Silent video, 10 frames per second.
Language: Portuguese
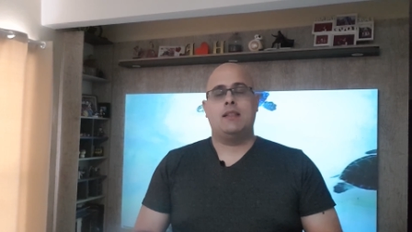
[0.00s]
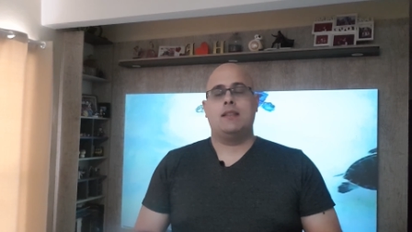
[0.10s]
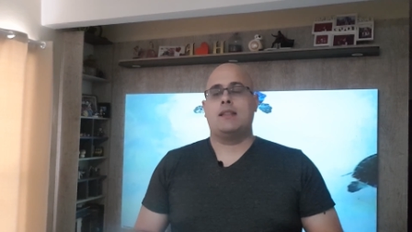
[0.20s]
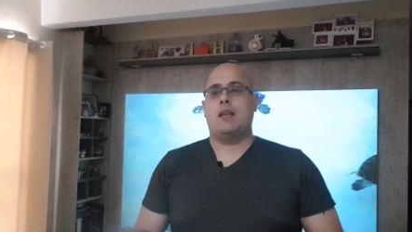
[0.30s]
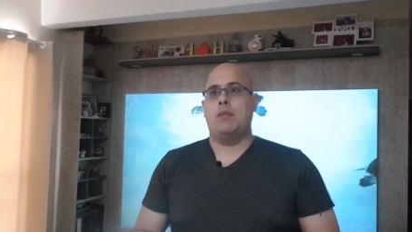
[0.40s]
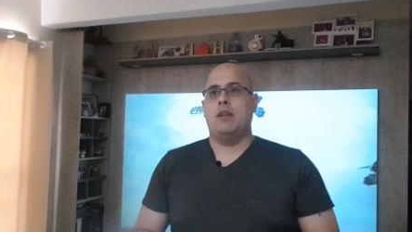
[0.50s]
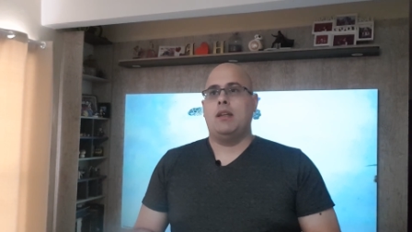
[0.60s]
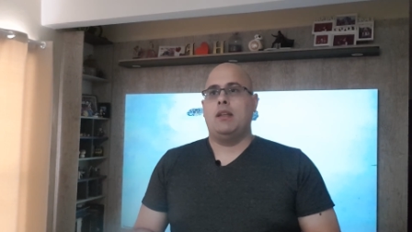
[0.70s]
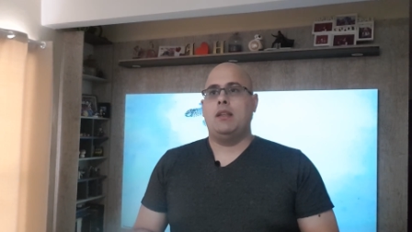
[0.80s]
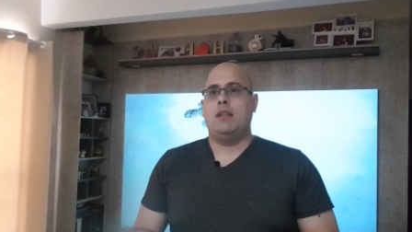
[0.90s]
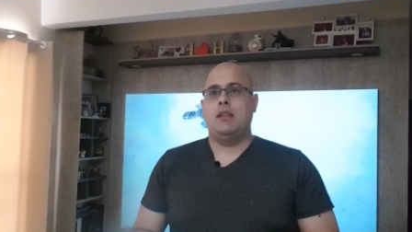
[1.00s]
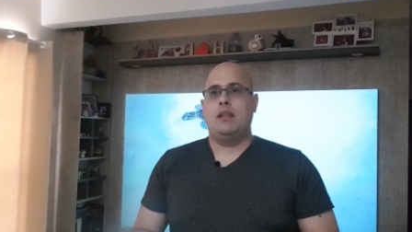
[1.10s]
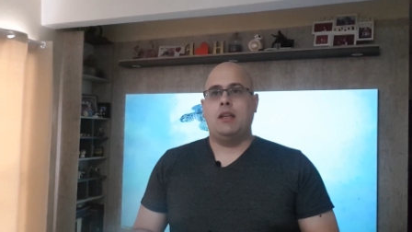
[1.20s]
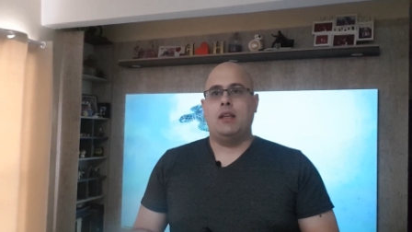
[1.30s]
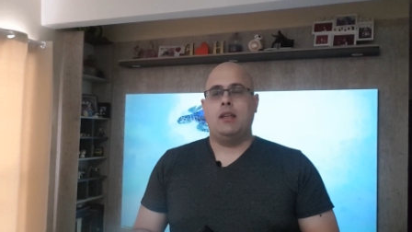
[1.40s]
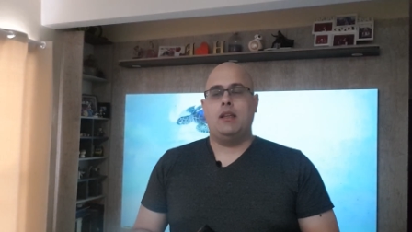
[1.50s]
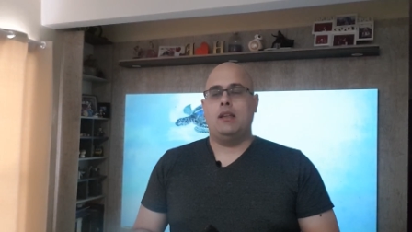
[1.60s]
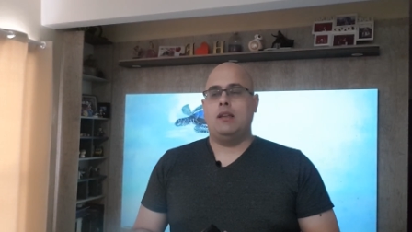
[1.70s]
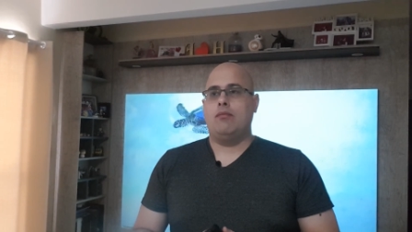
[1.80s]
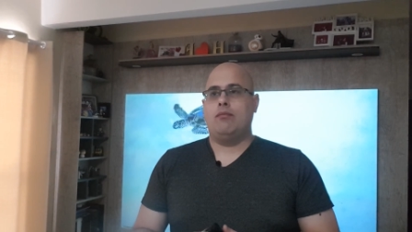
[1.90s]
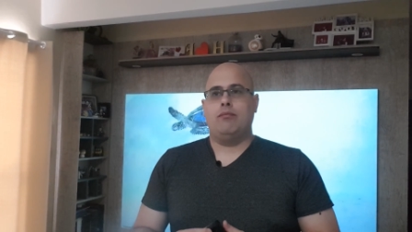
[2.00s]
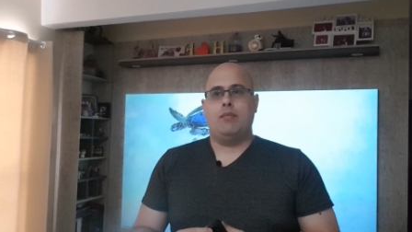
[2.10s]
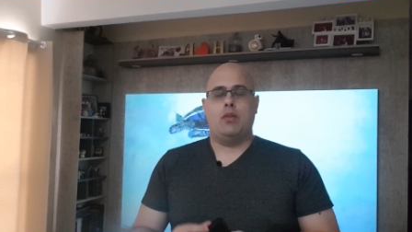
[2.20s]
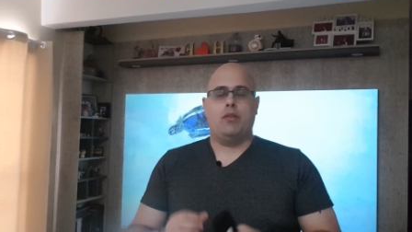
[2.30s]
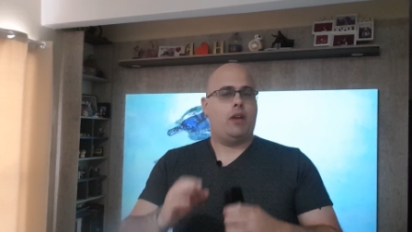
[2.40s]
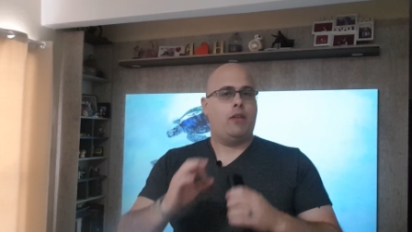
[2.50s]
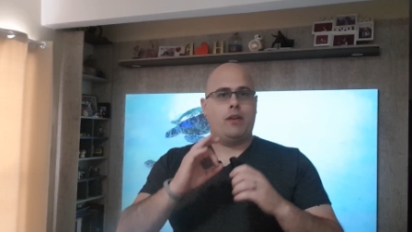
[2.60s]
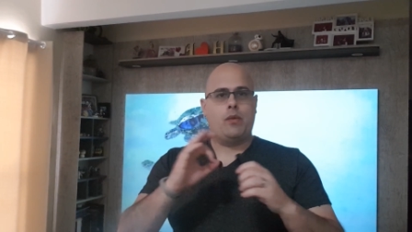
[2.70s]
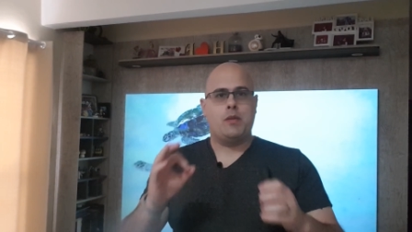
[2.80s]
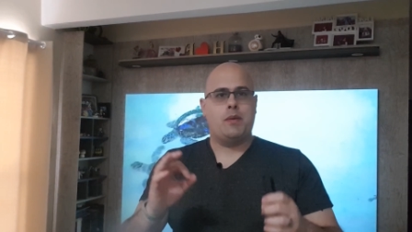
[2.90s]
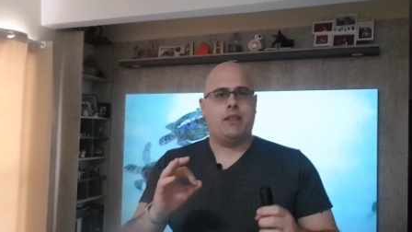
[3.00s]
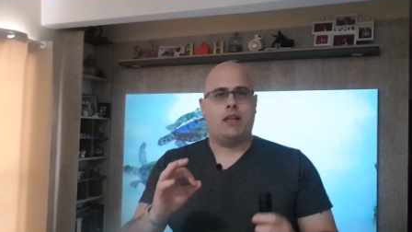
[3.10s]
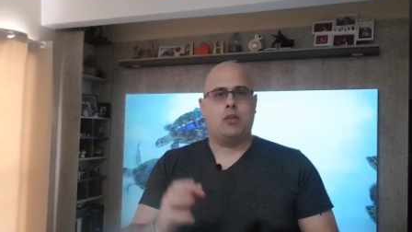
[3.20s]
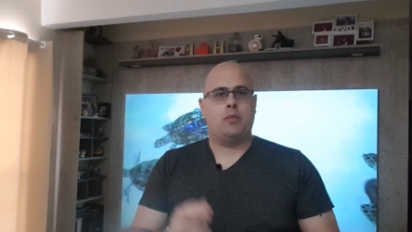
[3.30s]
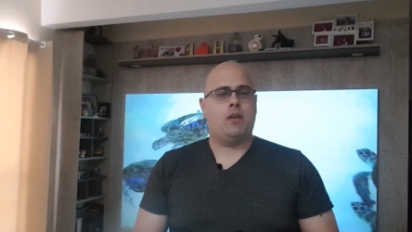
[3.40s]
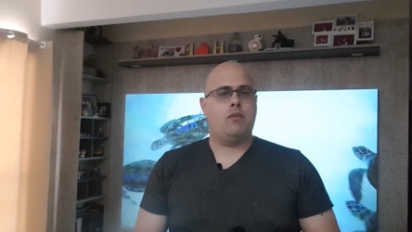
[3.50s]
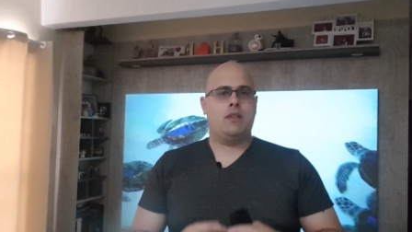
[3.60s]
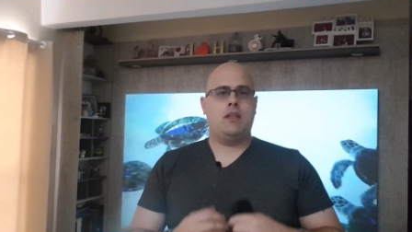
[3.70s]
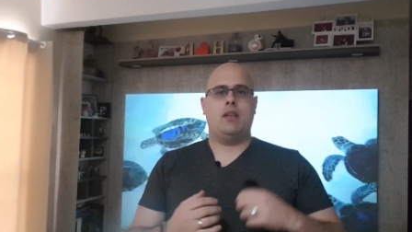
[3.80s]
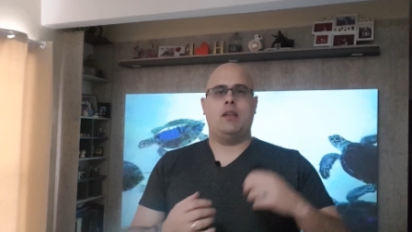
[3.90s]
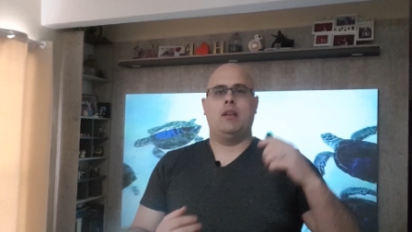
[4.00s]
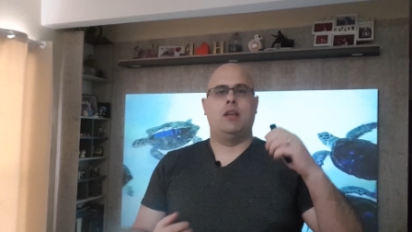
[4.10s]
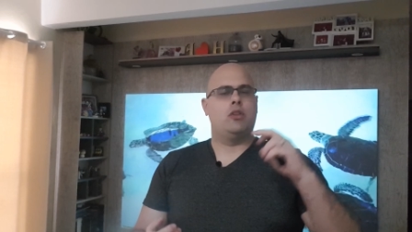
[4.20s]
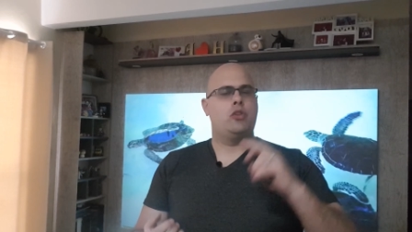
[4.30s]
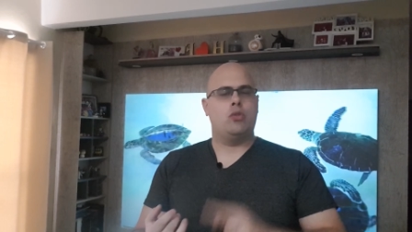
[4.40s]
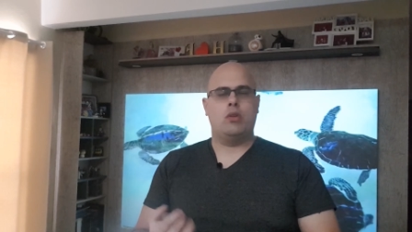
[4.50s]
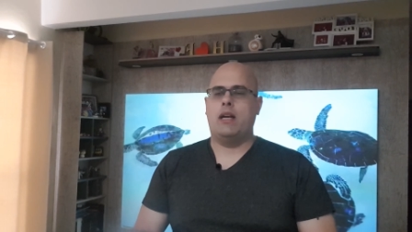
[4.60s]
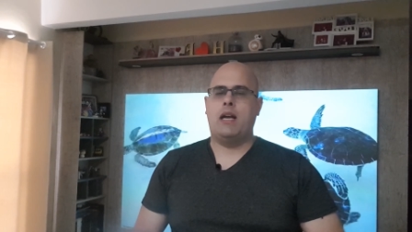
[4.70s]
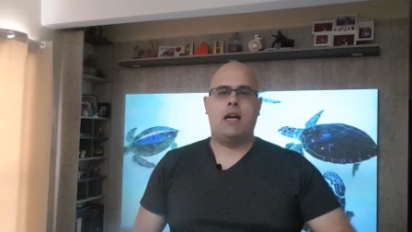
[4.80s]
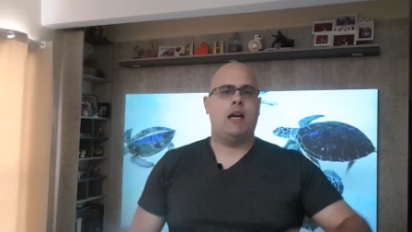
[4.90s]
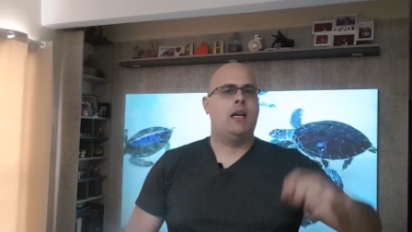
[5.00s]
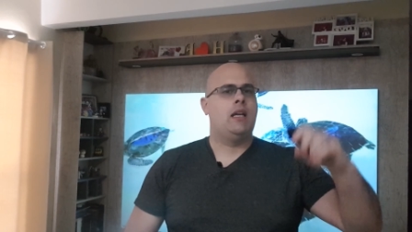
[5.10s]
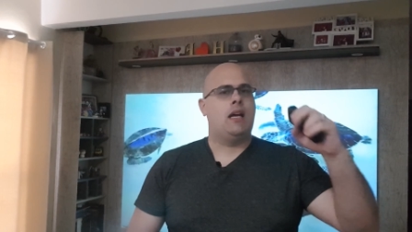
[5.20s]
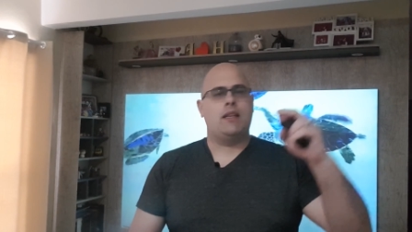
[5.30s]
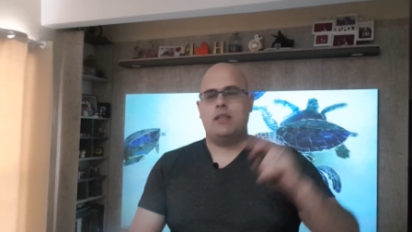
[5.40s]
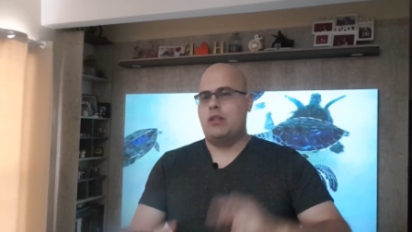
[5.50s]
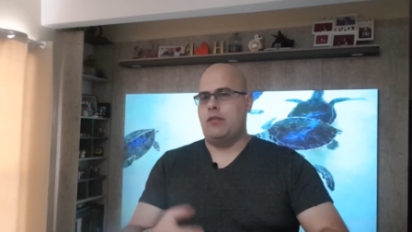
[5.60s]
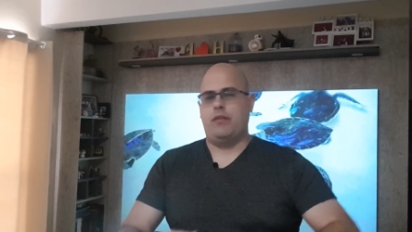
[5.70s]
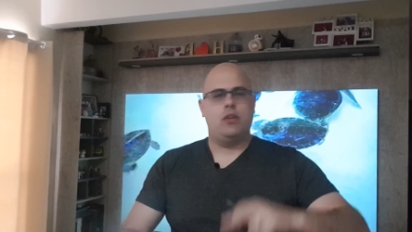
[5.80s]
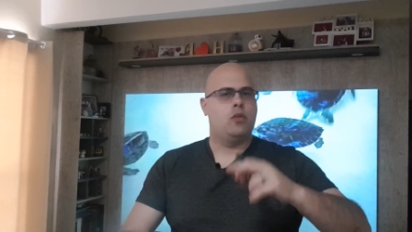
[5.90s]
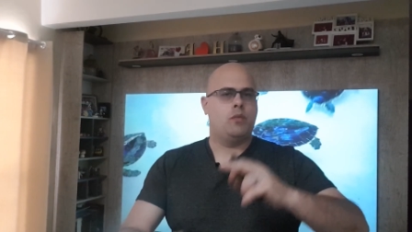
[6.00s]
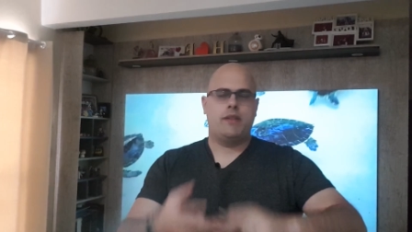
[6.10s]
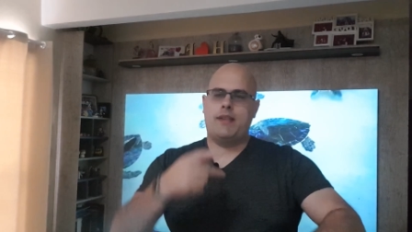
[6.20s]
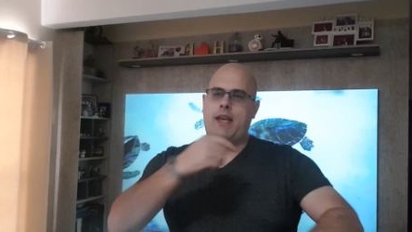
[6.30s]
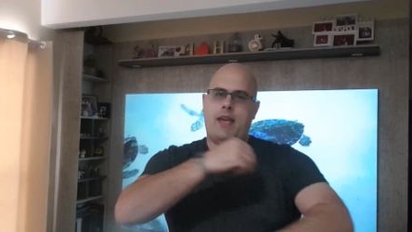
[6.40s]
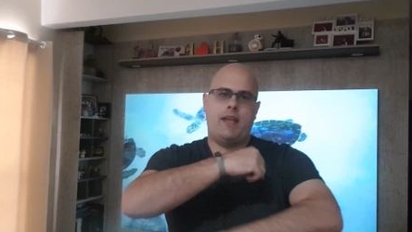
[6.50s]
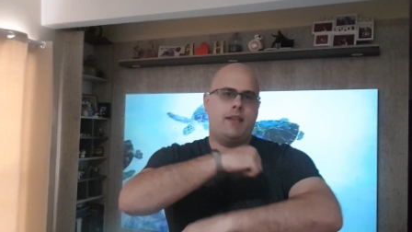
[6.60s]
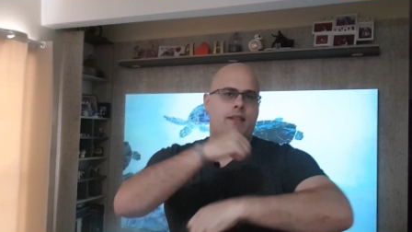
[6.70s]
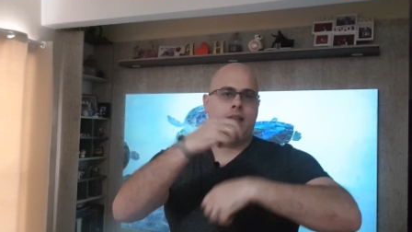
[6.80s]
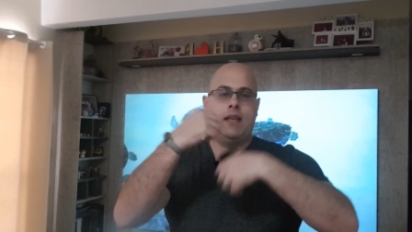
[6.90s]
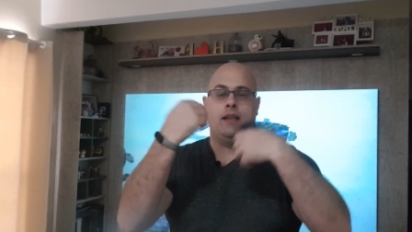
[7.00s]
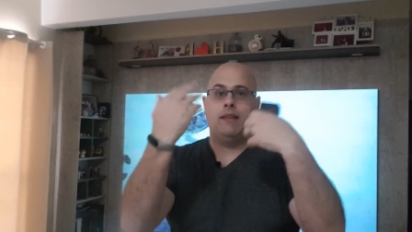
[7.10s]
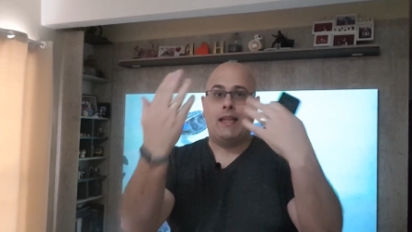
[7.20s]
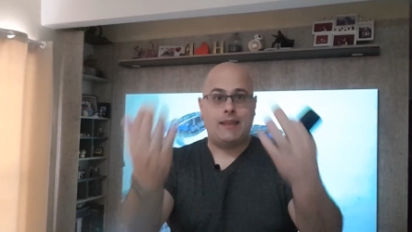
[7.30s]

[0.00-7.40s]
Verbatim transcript: sabe? E meu, fica um espetáculo. Para você jogar, assistir filmes, séries, na